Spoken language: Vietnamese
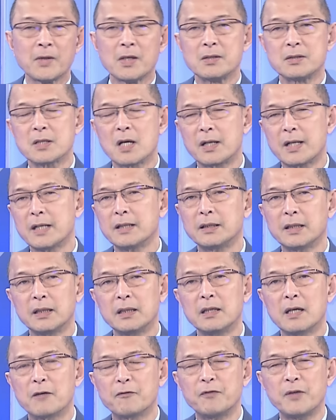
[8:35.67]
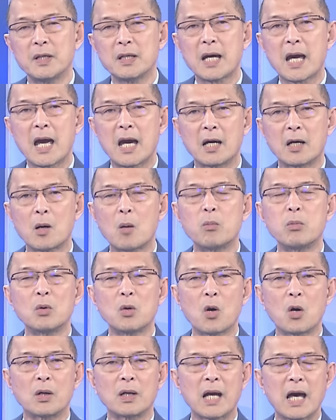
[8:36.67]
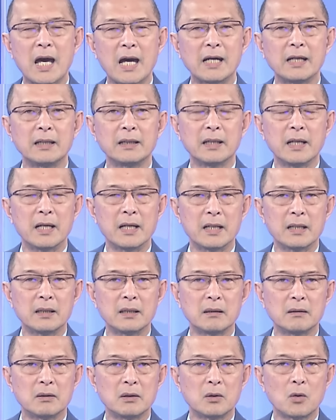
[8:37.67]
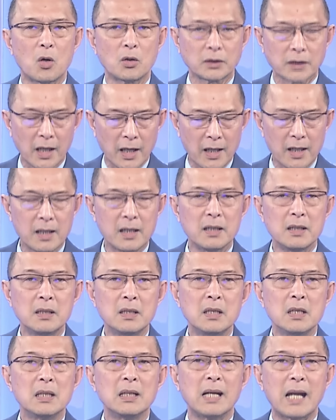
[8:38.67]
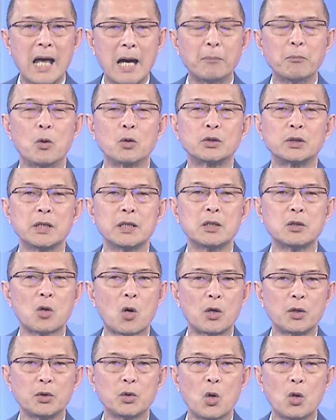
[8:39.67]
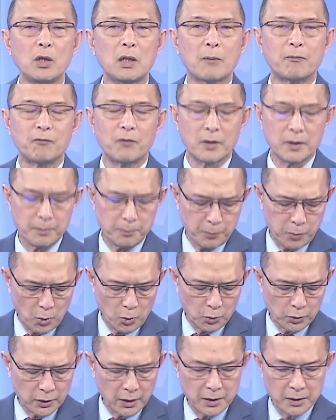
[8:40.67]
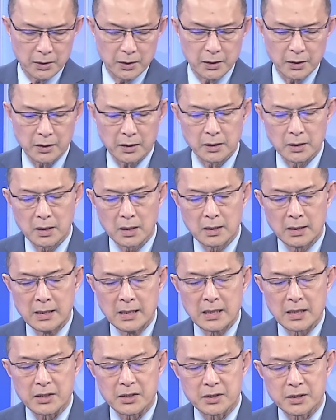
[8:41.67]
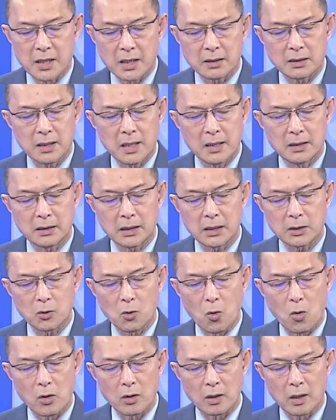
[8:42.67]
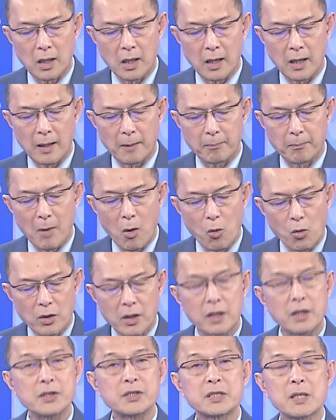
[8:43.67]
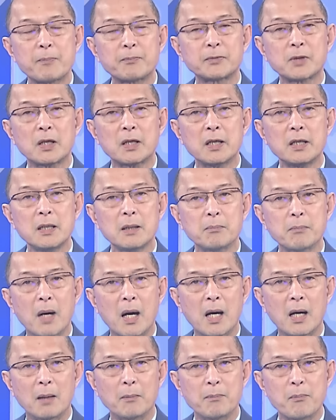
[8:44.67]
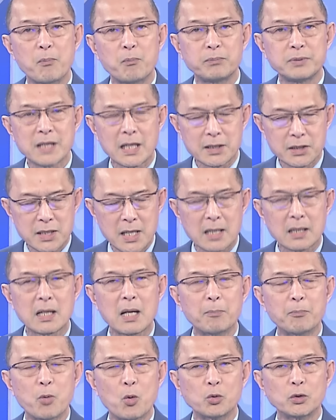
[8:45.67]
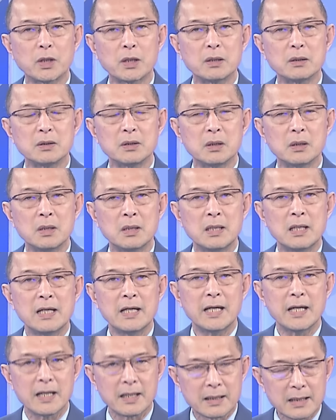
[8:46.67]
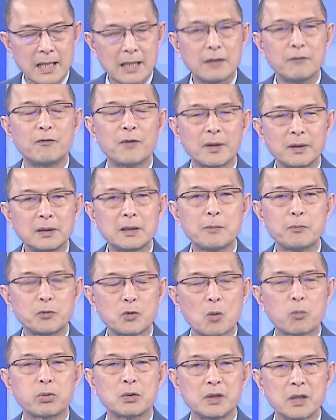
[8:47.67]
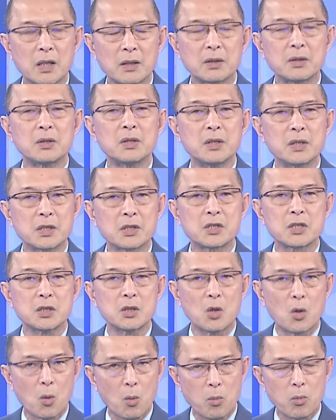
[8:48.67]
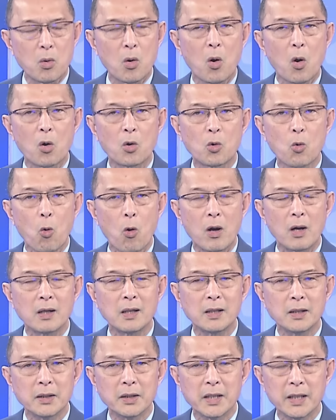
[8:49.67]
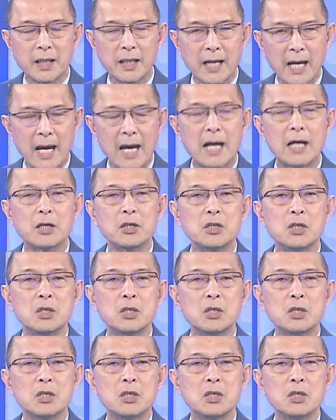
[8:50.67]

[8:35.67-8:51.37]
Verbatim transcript: Giờ đây thì phía Nga không còn ai để có thể là một tiếng nói đối lập với Putin được nữa, dẫn đến cái cuộc bầu cử sắp tới mà chắc chắn là Putin hiện nay vẫn tiếp tục nhận được sự ủng hộ của người Nga